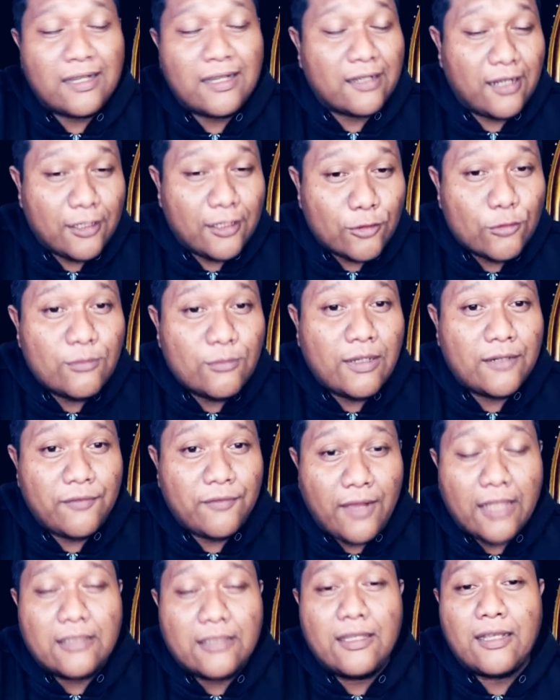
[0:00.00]
Karena itu
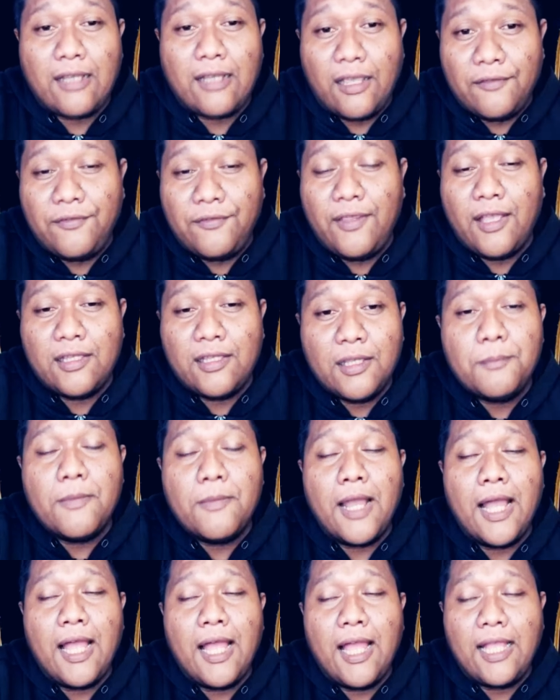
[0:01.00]
manfaatnya
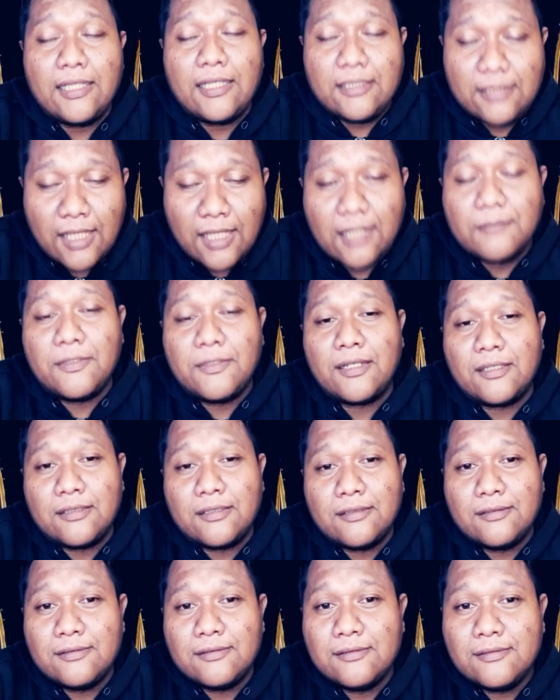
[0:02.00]
kaifiahnya banyak
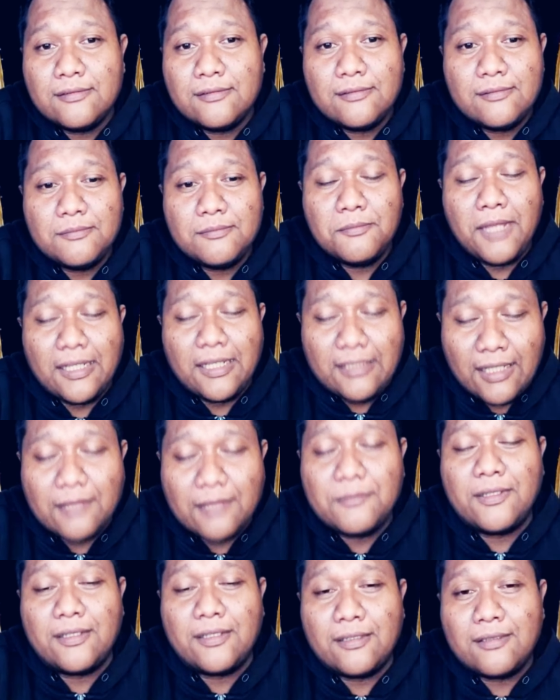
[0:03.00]
banget
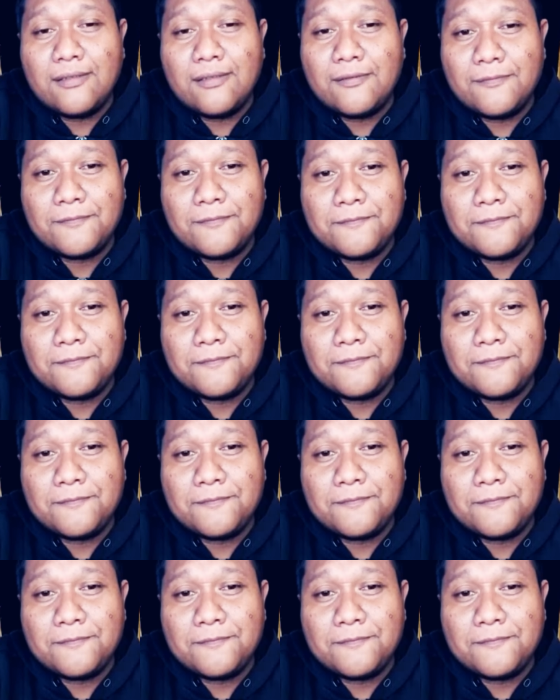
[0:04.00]
Banyak banget